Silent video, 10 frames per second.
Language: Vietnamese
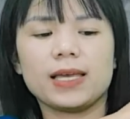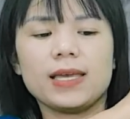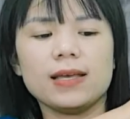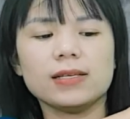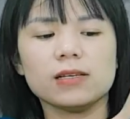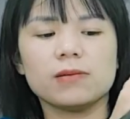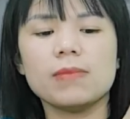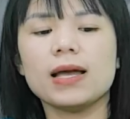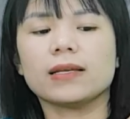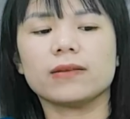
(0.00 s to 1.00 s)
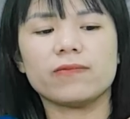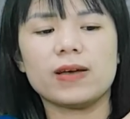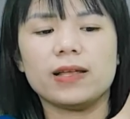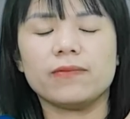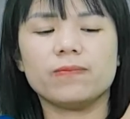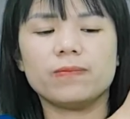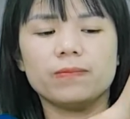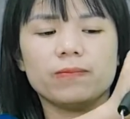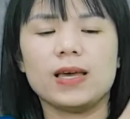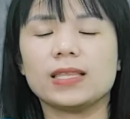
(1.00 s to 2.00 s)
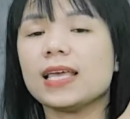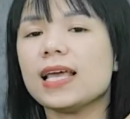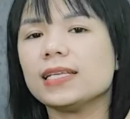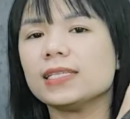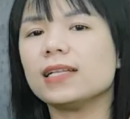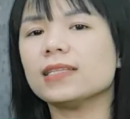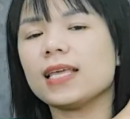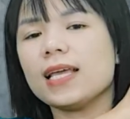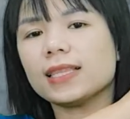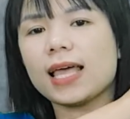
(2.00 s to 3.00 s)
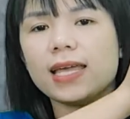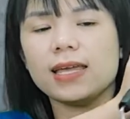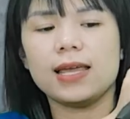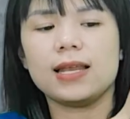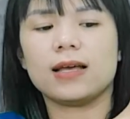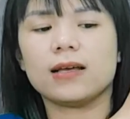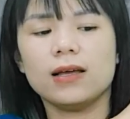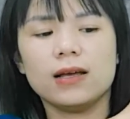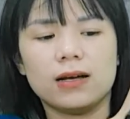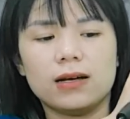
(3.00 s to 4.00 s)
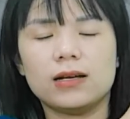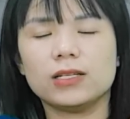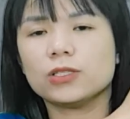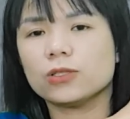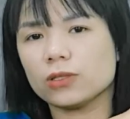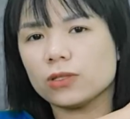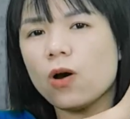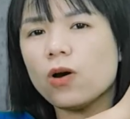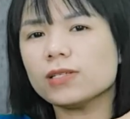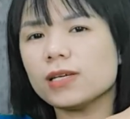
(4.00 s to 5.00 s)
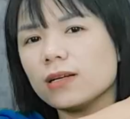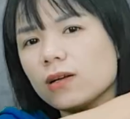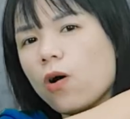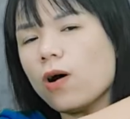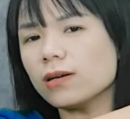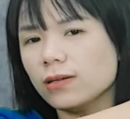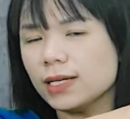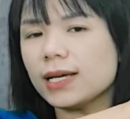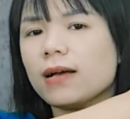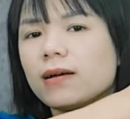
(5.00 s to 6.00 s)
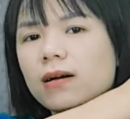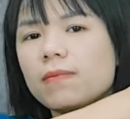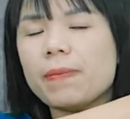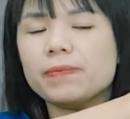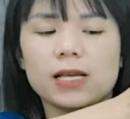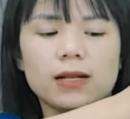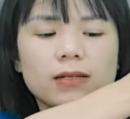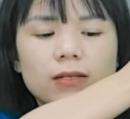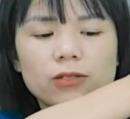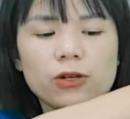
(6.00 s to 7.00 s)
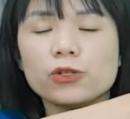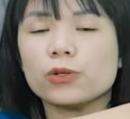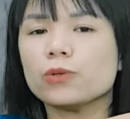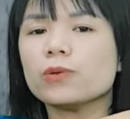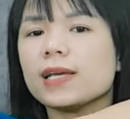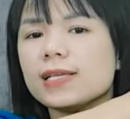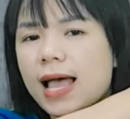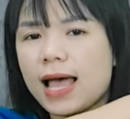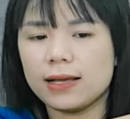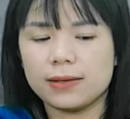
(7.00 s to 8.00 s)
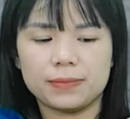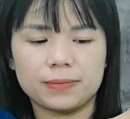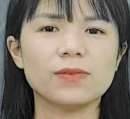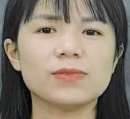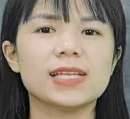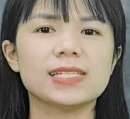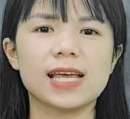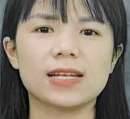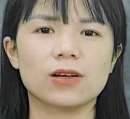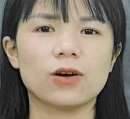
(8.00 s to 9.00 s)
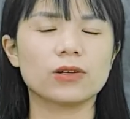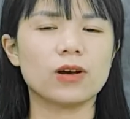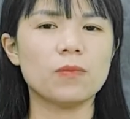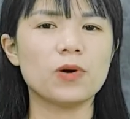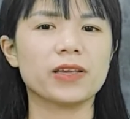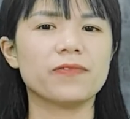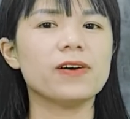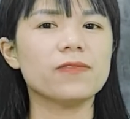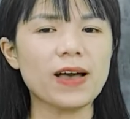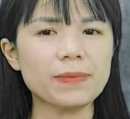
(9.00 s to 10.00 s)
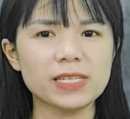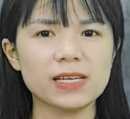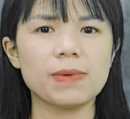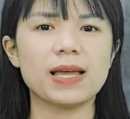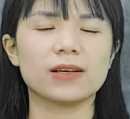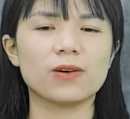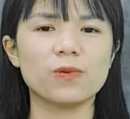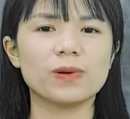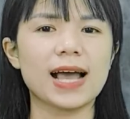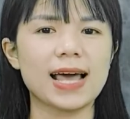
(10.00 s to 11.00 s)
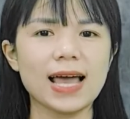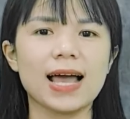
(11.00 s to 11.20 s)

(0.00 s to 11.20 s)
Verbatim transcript: cái cái chứng bệnh và về tê chân tê tay hay là uh, co chân co cứng các cơ bắp chân do chuột rút gây ra trong diện trần còn có một cái phương pháp trị bệnh cũng khá